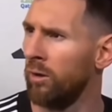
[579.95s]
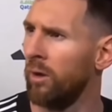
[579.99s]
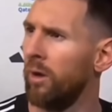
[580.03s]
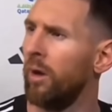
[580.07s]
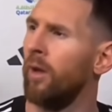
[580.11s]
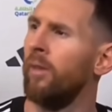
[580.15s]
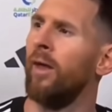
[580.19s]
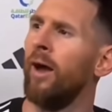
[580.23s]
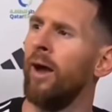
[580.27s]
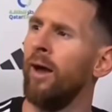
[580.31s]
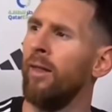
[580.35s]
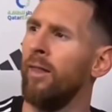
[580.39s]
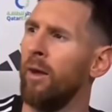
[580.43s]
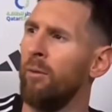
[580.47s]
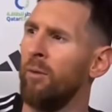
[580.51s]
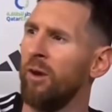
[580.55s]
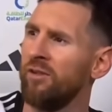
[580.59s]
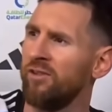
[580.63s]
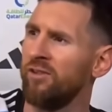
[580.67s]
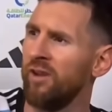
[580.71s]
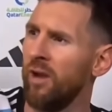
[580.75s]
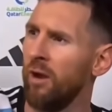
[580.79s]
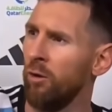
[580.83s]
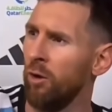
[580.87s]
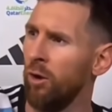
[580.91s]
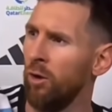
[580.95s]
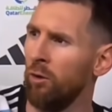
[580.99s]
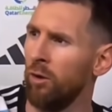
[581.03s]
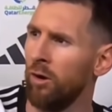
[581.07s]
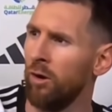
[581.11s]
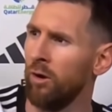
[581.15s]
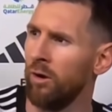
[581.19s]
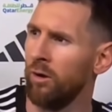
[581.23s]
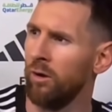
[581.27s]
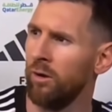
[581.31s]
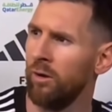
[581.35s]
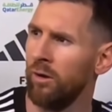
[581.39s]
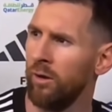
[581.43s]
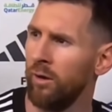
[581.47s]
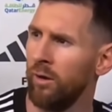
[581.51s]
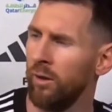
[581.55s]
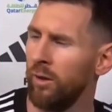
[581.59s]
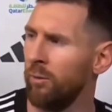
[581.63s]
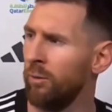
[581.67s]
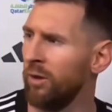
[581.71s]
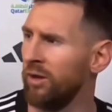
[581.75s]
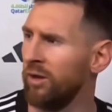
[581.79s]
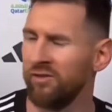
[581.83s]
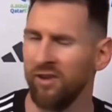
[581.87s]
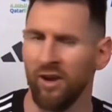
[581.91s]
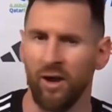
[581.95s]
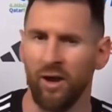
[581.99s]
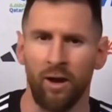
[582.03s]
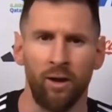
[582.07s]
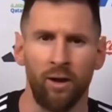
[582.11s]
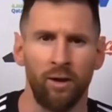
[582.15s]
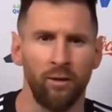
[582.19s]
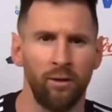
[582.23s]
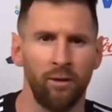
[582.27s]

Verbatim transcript: Anda, anda para allá, bobo. Anda para allá.